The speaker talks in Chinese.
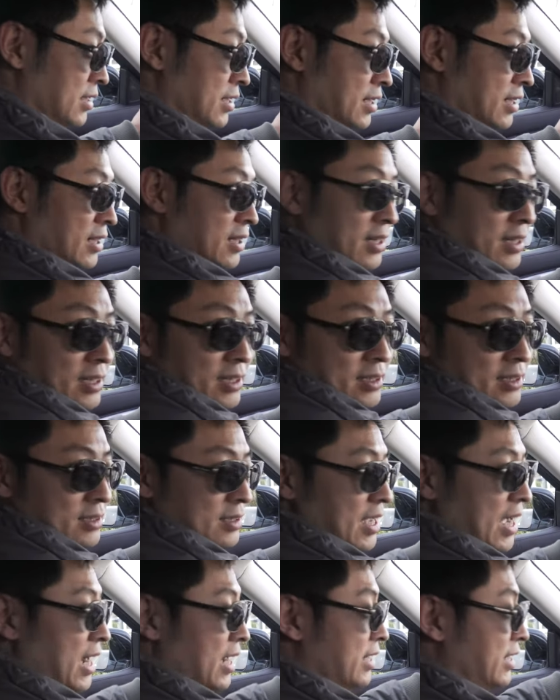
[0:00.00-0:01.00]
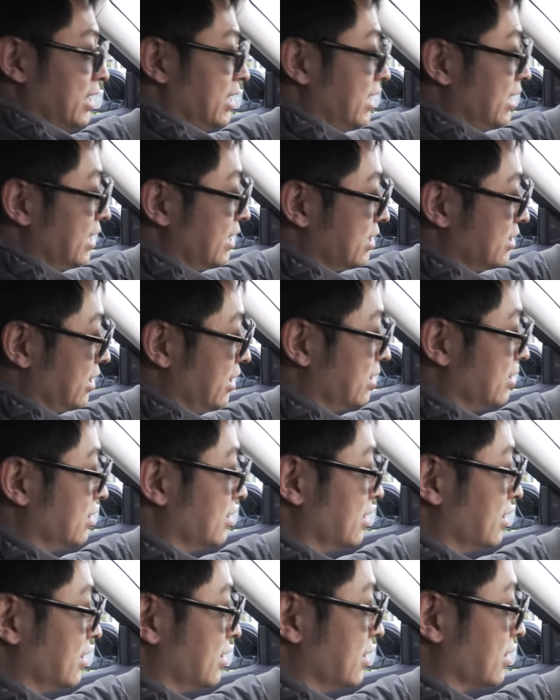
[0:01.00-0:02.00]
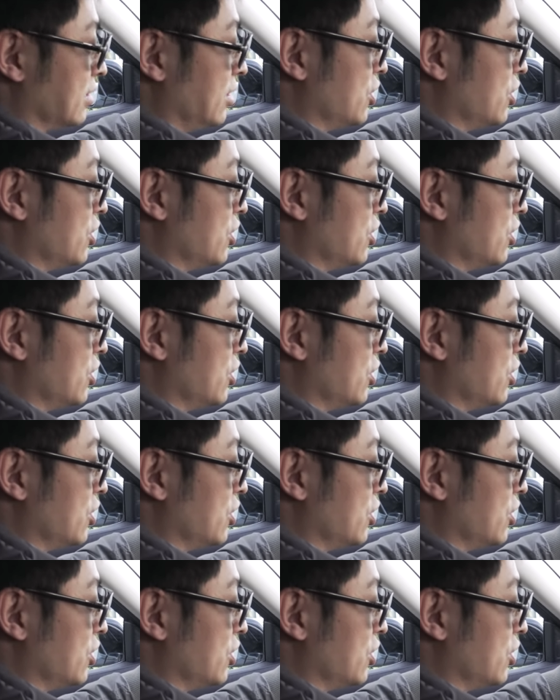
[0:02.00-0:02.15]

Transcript: 呃，它可以这个